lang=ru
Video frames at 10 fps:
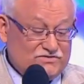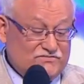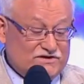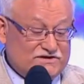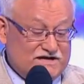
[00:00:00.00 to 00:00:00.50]

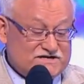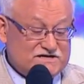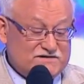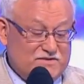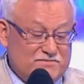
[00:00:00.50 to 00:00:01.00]
него от
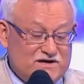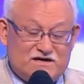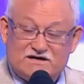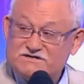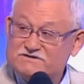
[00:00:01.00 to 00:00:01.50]
нашей мамы
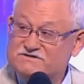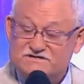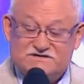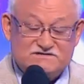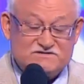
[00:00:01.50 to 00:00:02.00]
крышу и
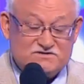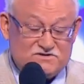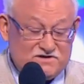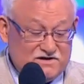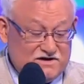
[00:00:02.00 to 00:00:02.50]

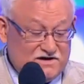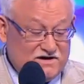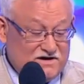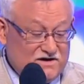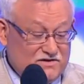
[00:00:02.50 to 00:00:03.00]
снесло.
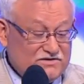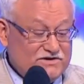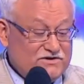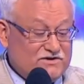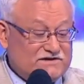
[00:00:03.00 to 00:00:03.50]
Он
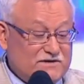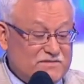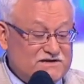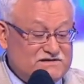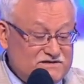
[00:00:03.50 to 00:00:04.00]
ее
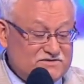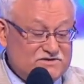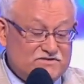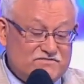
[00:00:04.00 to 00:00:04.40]
отремонтирует и